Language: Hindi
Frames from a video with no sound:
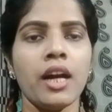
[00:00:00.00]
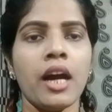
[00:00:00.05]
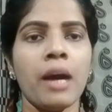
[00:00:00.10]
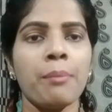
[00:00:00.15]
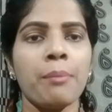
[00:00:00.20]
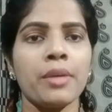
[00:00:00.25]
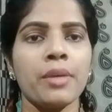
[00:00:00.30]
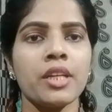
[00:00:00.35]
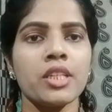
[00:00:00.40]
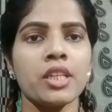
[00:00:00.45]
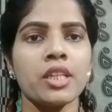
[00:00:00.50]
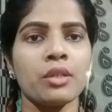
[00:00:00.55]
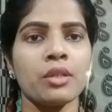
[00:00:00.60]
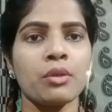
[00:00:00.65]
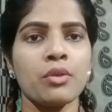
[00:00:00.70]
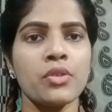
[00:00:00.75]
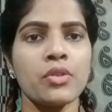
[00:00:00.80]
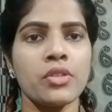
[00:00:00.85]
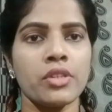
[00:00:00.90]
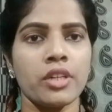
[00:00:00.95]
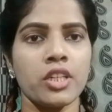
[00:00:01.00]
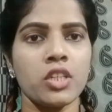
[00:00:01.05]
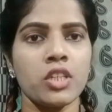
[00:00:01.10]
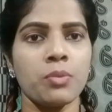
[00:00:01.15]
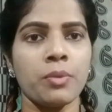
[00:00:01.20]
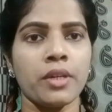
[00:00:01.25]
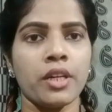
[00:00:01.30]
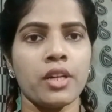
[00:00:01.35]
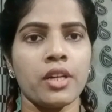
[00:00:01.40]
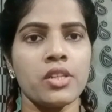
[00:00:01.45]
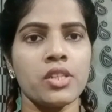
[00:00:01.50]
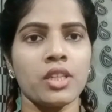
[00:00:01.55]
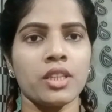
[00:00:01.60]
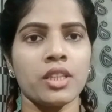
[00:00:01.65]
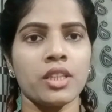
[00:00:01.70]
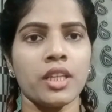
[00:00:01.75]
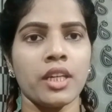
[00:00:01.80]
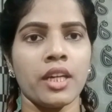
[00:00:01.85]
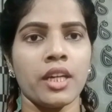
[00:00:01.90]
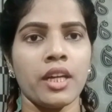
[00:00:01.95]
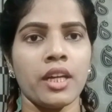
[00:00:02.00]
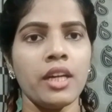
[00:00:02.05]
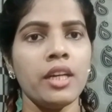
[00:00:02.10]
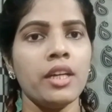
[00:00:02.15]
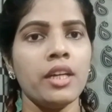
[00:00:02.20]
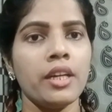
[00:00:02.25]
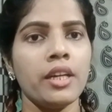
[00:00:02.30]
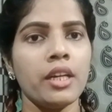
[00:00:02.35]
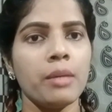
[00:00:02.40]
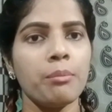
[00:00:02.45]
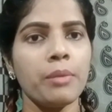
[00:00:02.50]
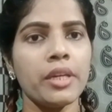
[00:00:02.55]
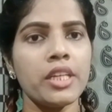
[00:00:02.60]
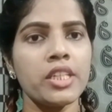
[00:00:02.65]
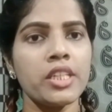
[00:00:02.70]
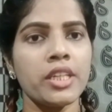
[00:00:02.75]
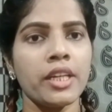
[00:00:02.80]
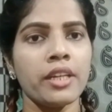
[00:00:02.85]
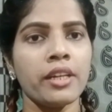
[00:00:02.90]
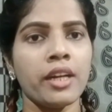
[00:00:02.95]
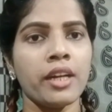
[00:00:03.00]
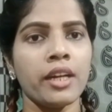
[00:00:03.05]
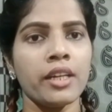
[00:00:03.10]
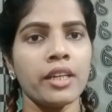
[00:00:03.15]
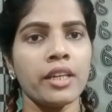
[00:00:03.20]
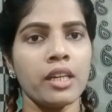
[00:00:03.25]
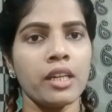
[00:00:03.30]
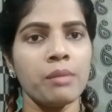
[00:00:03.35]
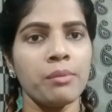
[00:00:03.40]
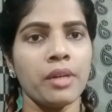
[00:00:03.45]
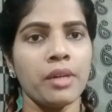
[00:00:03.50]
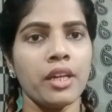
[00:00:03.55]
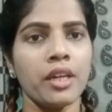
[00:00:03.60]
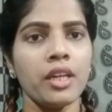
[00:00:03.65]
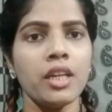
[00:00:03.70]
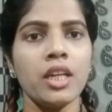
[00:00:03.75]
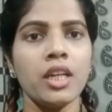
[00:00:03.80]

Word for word: आप मेरे चैनल को सर्च भी कर सकते हैं मेरे चैनल का नेम है